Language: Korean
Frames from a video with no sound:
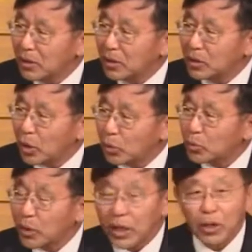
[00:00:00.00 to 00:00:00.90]

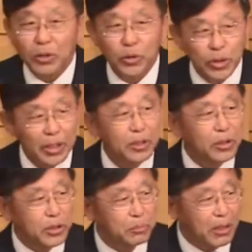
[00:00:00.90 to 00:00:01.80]
천국의 열쇠인
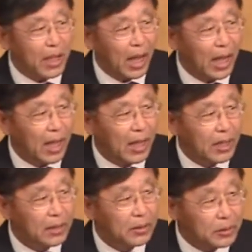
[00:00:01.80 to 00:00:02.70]
것입니다.
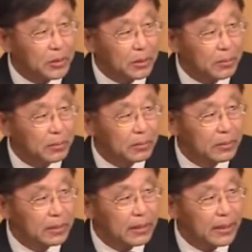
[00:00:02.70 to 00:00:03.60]
그렇죠?
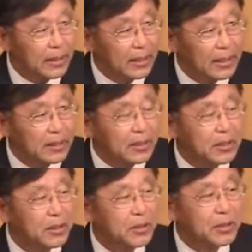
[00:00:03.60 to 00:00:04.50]
예. 근데
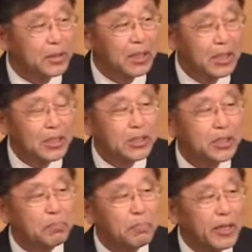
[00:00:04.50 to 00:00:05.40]
그것을
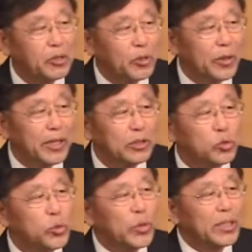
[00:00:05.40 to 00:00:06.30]
지금 베드로에게
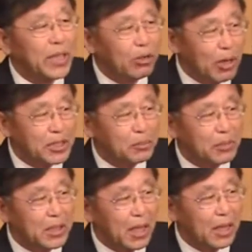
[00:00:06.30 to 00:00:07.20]
주겠다고
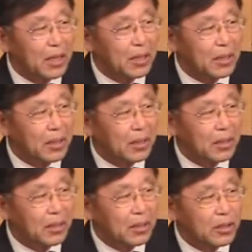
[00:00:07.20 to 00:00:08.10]
하십니다.
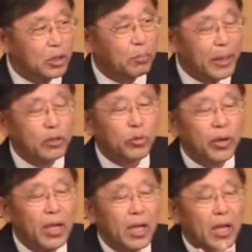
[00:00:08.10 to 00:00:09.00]
그리고
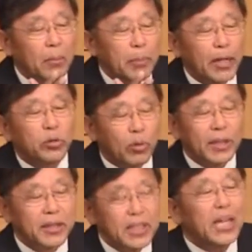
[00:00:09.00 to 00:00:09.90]
베드로의
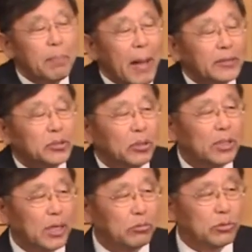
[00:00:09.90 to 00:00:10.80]
베드로가 네가
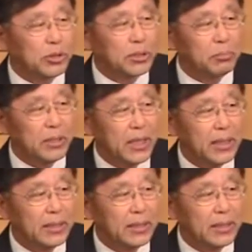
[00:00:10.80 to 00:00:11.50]
반석이라고 그러십니다.